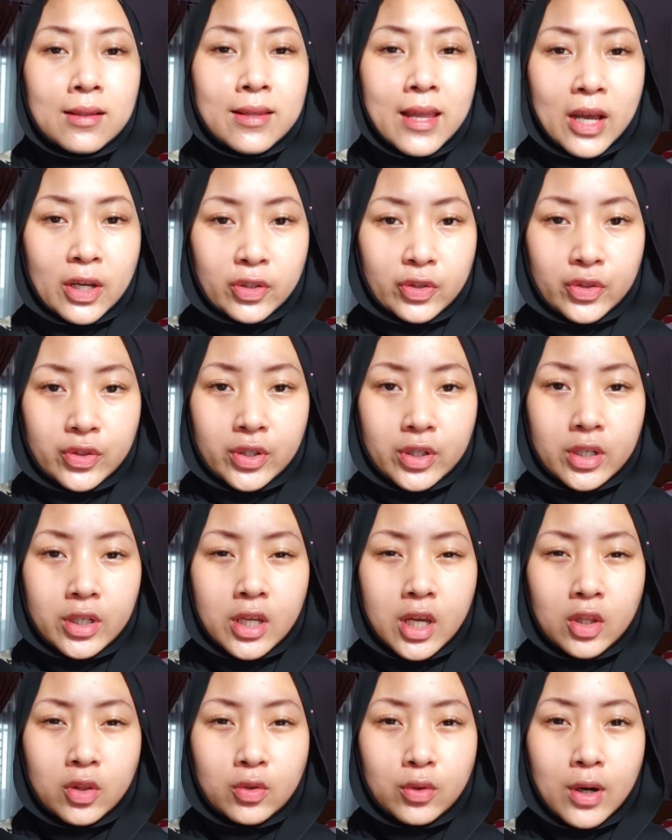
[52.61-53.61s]

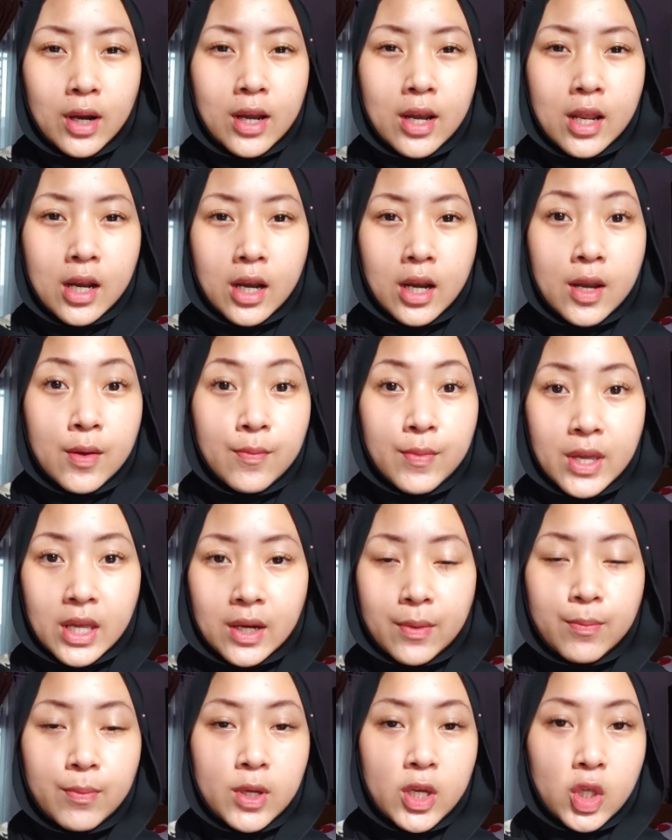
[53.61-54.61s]
texturnya tuh rada-rada
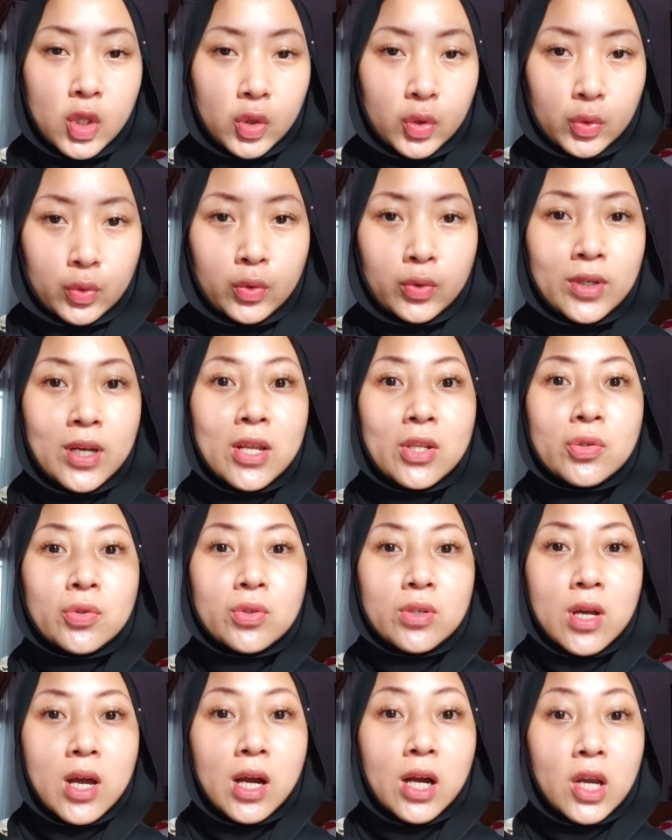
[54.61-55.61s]
mirip gitu dan
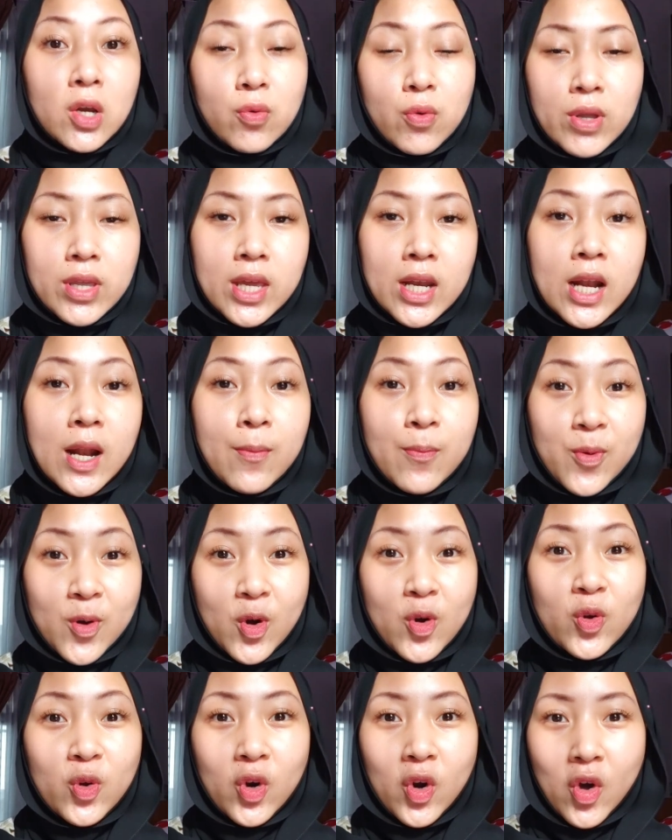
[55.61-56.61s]
juga keduanya adalah
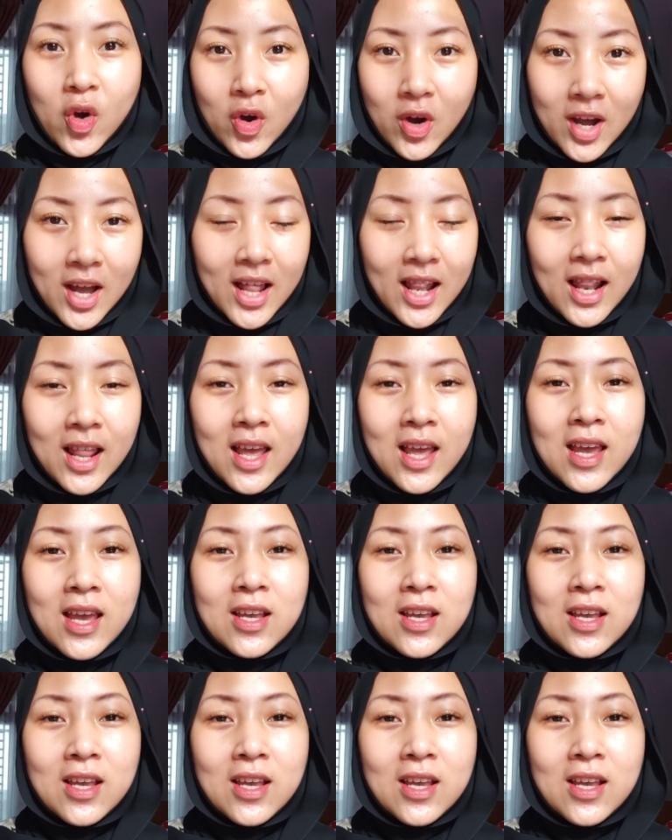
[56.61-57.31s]
produk lokal